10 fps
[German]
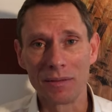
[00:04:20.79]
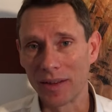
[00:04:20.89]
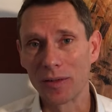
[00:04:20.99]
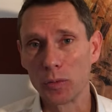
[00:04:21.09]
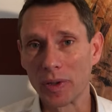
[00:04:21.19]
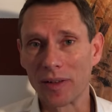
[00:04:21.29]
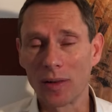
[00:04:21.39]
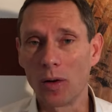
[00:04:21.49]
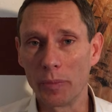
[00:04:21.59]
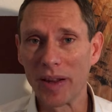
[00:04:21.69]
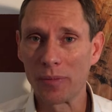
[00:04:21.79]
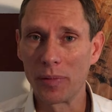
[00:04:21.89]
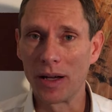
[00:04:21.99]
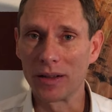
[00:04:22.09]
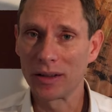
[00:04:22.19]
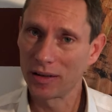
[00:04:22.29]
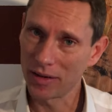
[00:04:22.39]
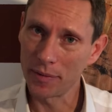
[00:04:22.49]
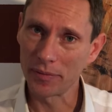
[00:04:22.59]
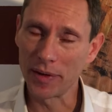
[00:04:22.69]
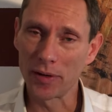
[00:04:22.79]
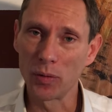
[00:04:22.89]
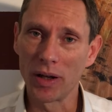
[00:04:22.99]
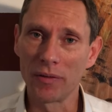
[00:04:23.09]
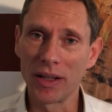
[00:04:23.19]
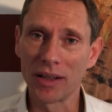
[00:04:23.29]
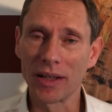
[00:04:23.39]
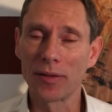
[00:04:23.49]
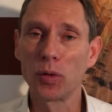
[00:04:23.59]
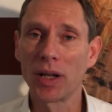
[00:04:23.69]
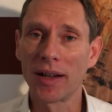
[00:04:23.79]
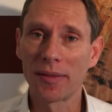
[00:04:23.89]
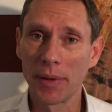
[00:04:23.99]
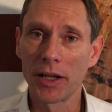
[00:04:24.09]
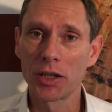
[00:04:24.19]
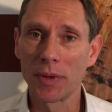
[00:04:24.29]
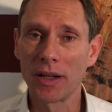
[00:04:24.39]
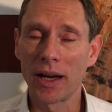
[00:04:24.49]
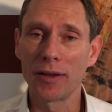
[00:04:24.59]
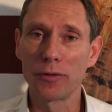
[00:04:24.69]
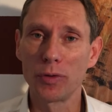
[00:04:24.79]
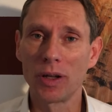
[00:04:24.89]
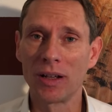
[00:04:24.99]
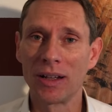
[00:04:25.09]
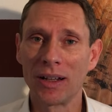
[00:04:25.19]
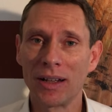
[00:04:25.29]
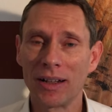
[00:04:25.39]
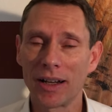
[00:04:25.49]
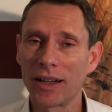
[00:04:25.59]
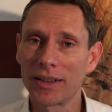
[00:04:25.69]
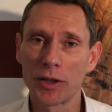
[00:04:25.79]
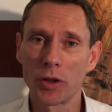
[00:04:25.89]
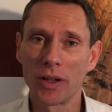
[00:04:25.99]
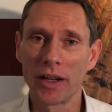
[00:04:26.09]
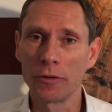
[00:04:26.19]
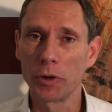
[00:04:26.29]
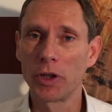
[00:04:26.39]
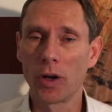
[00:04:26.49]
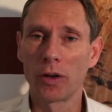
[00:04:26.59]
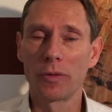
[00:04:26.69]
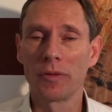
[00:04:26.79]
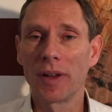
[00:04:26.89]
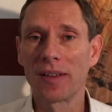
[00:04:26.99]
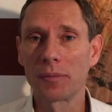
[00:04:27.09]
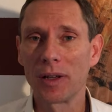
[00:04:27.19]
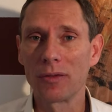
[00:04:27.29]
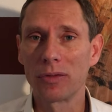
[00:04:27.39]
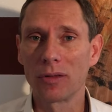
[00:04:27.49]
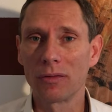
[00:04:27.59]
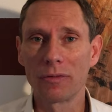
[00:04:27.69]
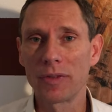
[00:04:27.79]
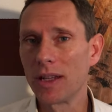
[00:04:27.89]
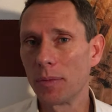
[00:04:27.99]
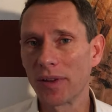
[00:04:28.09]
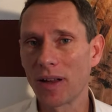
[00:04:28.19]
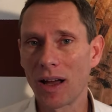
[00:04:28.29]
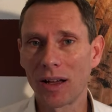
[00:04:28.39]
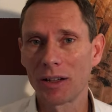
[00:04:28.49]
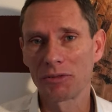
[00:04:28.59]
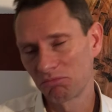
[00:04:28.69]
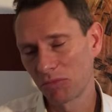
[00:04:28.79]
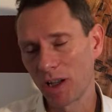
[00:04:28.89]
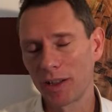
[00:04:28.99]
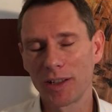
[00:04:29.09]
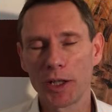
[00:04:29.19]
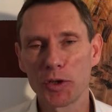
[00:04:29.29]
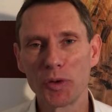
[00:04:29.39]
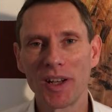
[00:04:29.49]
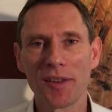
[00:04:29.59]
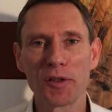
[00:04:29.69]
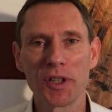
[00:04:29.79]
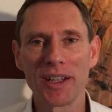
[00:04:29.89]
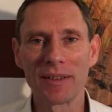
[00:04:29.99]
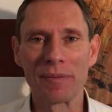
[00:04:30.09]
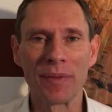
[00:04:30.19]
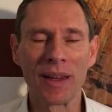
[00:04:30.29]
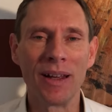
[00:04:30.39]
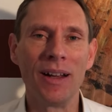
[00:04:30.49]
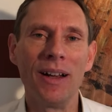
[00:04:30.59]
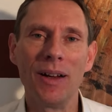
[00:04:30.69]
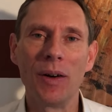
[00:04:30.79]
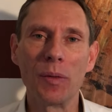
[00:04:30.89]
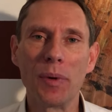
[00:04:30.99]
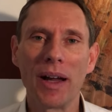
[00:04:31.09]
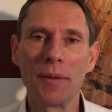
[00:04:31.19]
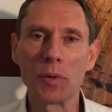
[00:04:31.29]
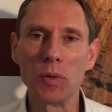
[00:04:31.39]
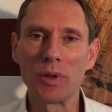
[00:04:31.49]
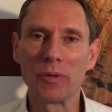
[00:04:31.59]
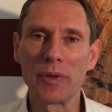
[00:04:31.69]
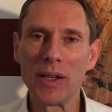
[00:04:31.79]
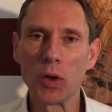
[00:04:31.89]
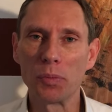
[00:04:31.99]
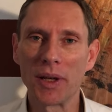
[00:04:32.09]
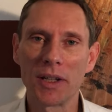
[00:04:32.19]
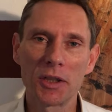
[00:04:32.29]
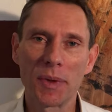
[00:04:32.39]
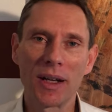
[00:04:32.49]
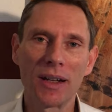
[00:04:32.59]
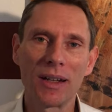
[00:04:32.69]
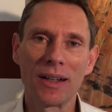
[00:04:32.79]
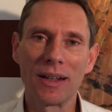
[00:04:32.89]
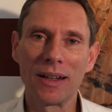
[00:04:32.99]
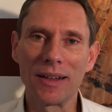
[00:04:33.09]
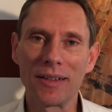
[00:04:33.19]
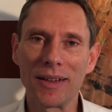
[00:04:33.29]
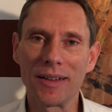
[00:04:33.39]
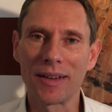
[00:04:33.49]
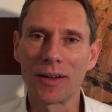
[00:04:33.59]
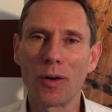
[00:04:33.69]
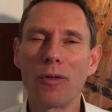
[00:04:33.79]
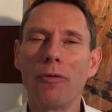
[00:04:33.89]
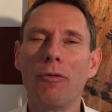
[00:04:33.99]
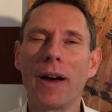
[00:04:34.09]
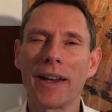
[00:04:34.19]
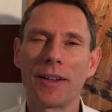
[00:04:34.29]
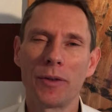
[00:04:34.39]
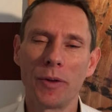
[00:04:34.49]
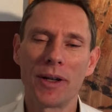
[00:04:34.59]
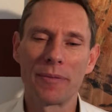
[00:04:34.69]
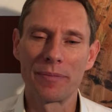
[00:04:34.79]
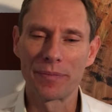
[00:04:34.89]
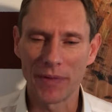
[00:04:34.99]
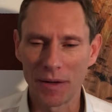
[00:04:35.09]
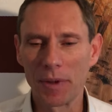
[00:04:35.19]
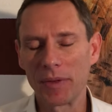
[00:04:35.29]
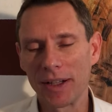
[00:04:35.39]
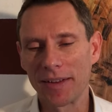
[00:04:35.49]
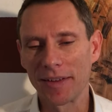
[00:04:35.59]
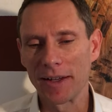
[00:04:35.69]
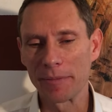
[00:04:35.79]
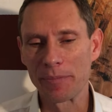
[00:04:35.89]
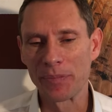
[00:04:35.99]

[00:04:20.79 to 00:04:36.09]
ist es übrigens auch messbar. Nicht? Selbst wenn Sie nur ein wenig Gesundheitsmanagement einführen, dann hat das schon einen Return of Investment von 4 bis 8. Kann ich Ihnen eine Studie dazu schicken. Und bei einem guten Feel-Good-Management ist dieser noch weit höher, kann man wirklich sagen.